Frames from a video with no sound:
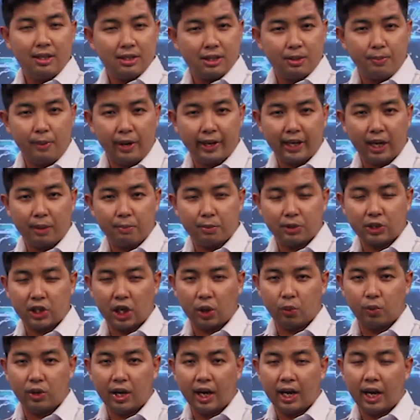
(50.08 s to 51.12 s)
sebagian
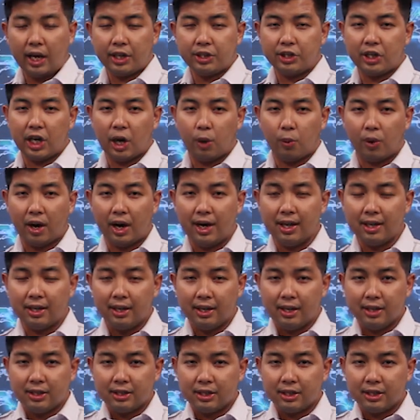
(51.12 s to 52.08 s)
besar wilayah Jawa,